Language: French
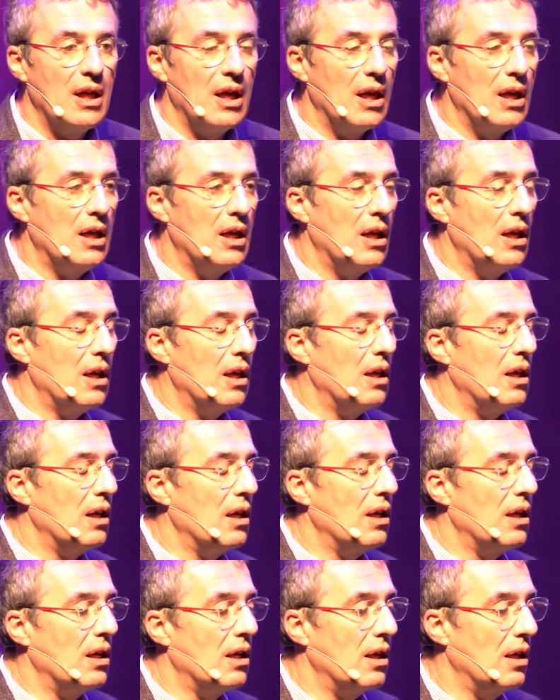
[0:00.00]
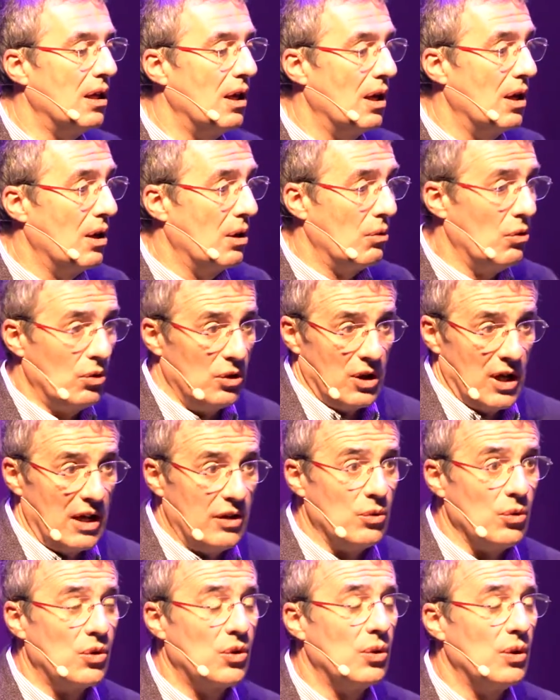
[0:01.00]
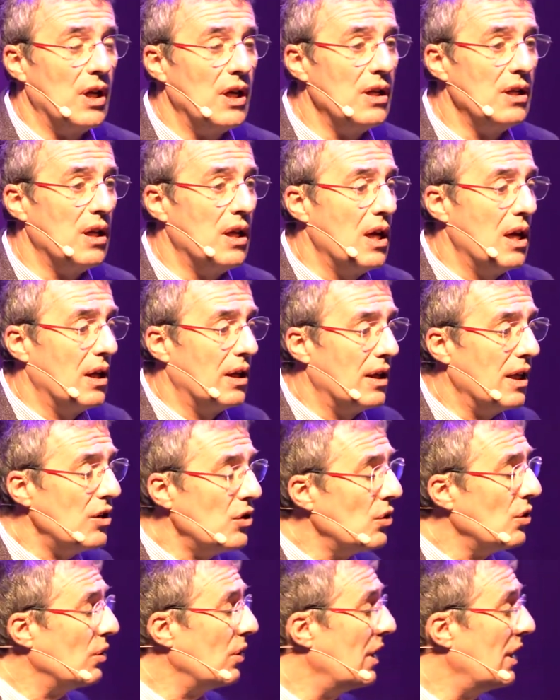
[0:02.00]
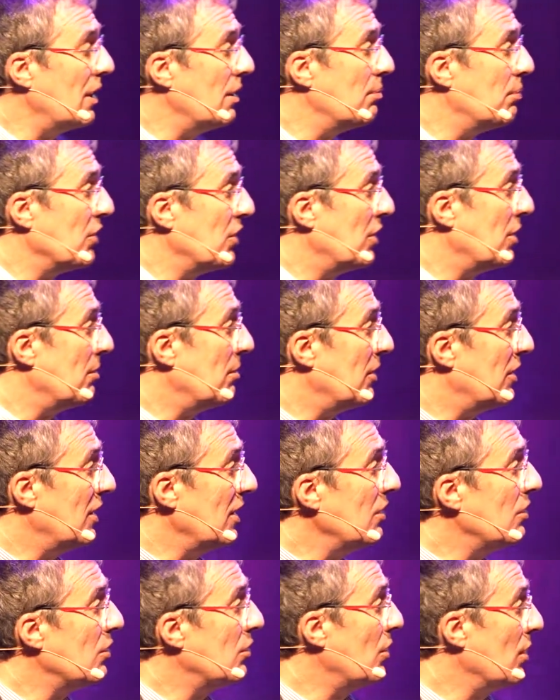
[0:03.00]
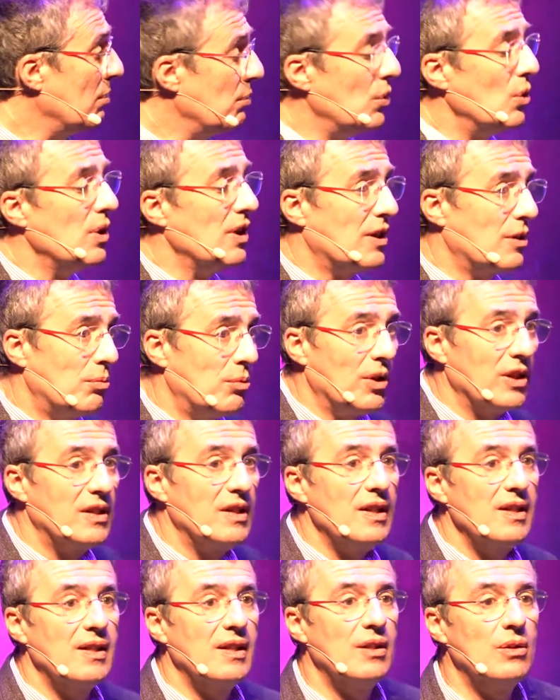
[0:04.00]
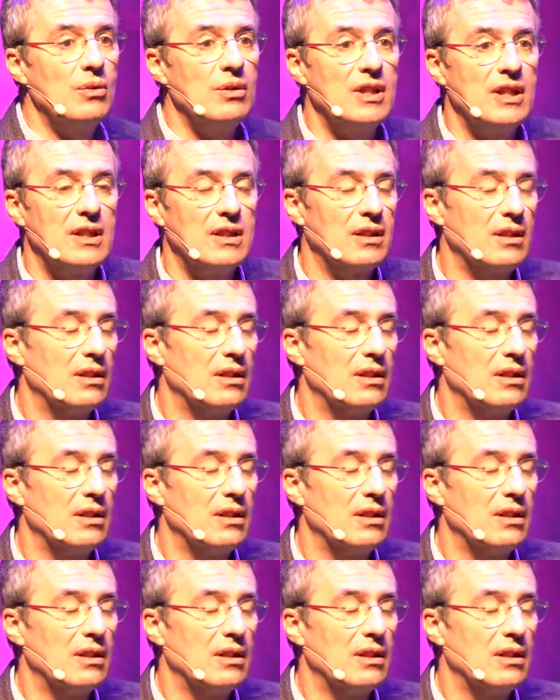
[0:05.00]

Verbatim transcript: Et au-delà de cela, quelles seraient les possibilités d'encore mieux exploiter ces données